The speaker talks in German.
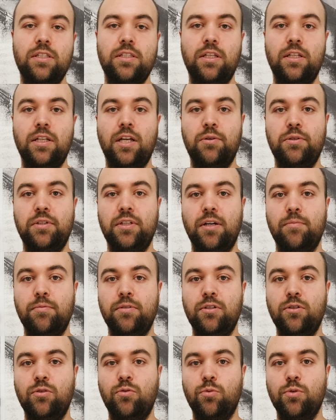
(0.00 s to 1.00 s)
ist, denn dadurch habe
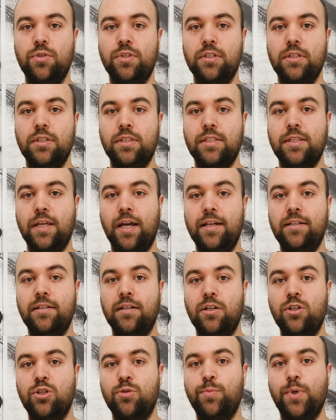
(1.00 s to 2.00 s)
ich eine große
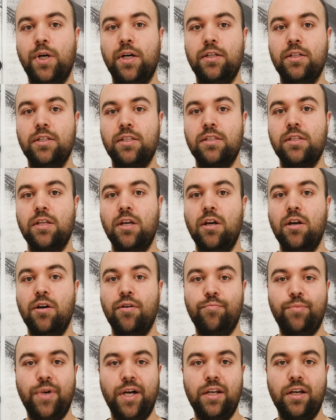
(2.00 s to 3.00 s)
Zeitersparnis
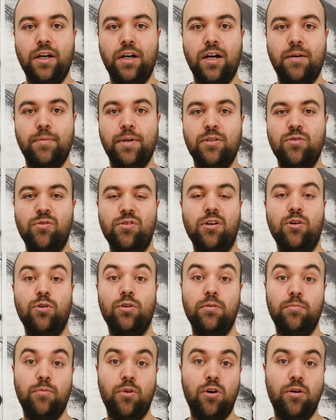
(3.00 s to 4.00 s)
bei der Arbeit und
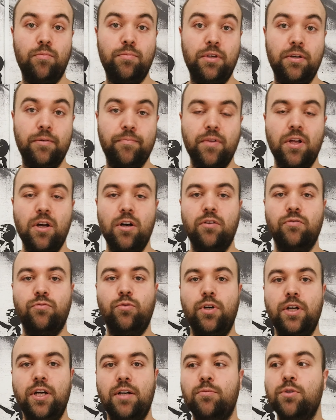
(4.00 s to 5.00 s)
auch im Hobby.
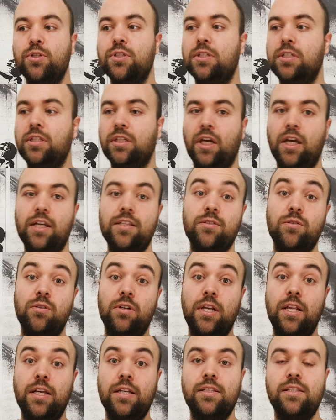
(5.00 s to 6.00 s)
Vorher musste ich rechts
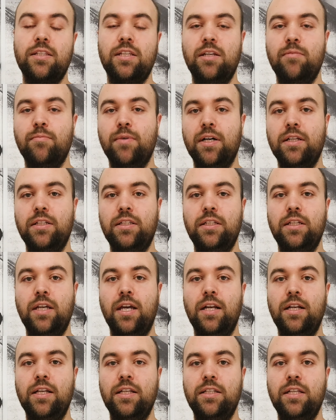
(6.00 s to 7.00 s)
und links immer die
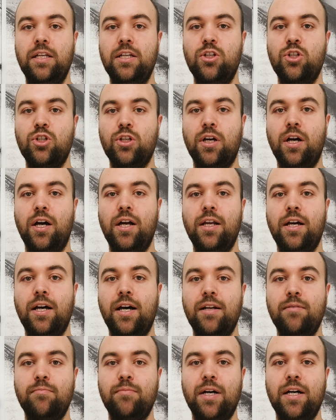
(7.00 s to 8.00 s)
LED-Strahler
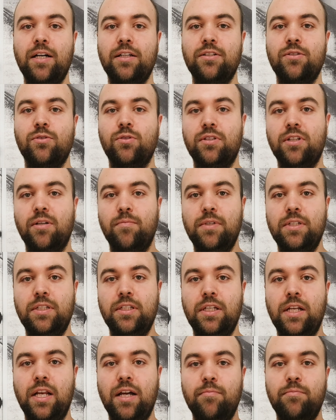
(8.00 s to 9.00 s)
anmachen und damit
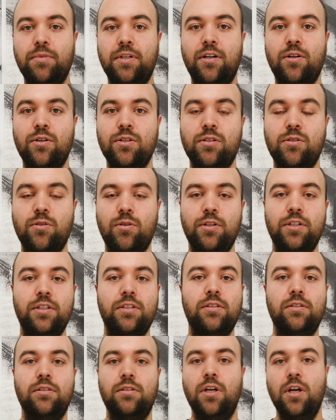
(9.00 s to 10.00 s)
die Lampe
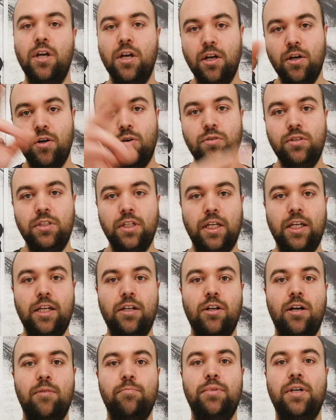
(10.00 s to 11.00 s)
ausleuchten und die
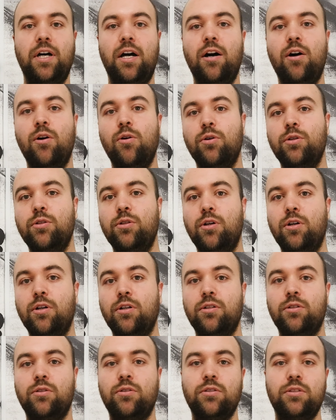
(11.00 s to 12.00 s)
Ringlampe auch
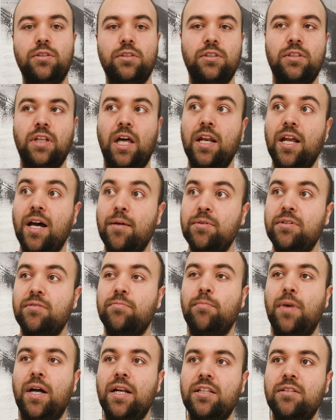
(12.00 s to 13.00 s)
noch und dann habe
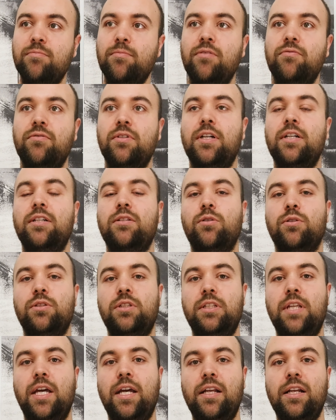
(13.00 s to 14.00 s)
ich manchmal vielleicht noch
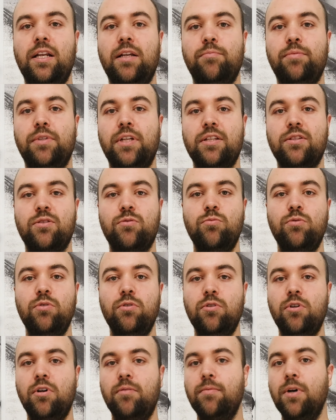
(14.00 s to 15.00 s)
die Deckenlampe
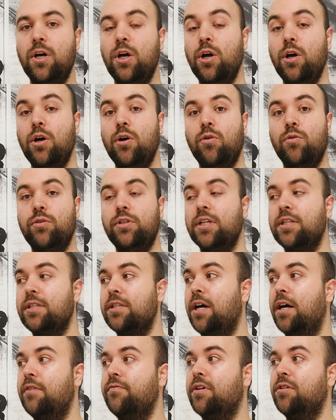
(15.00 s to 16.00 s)
dazugenommen und
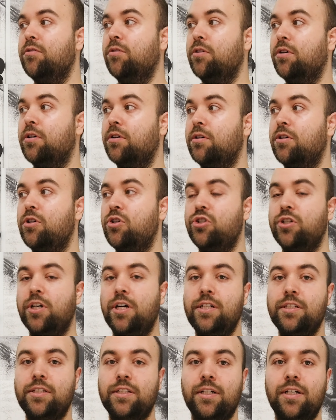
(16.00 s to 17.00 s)
jetzt einfach nur noch
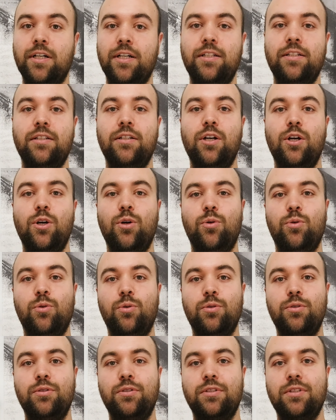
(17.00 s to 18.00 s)
Schalter an
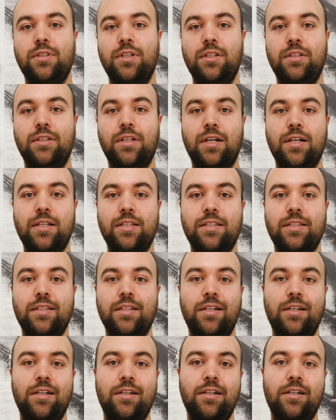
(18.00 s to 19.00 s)
und
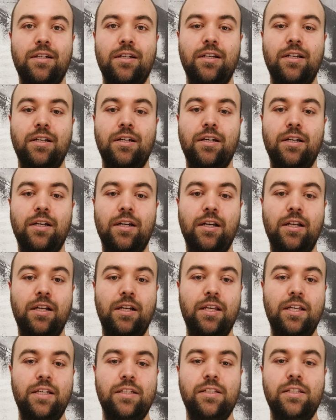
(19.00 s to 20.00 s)
das äh,
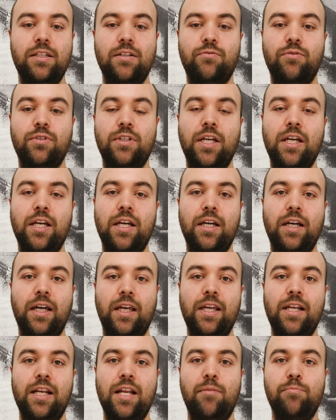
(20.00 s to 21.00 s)
Licht hier von der
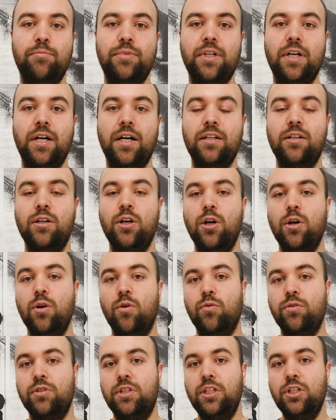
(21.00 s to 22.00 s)
Ringlampe an
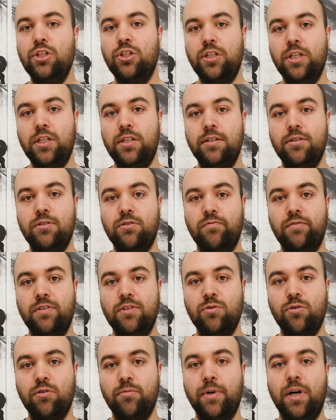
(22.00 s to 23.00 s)
und die steht hier
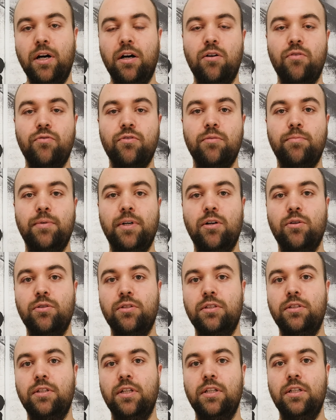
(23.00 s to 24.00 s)
sowieso immer
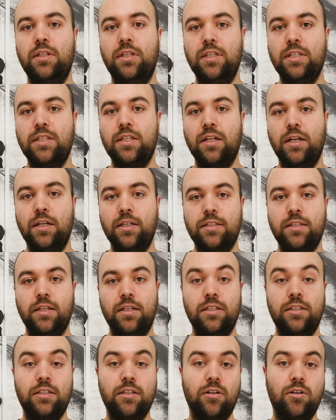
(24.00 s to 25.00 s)
aufgebaut, denn die ist
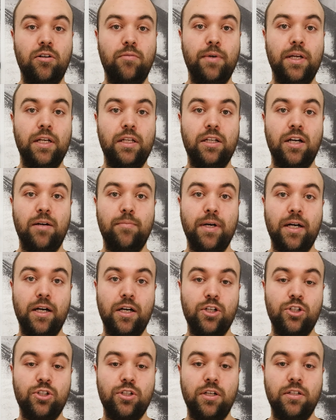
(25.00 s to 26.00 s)
gleichzeitig auch mein
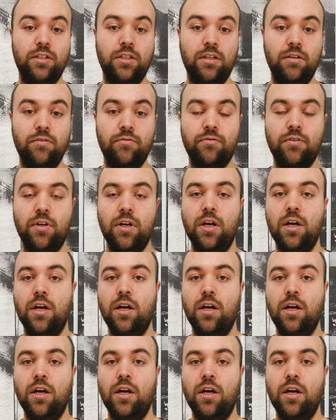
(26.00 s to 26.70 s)
Kamerastativ.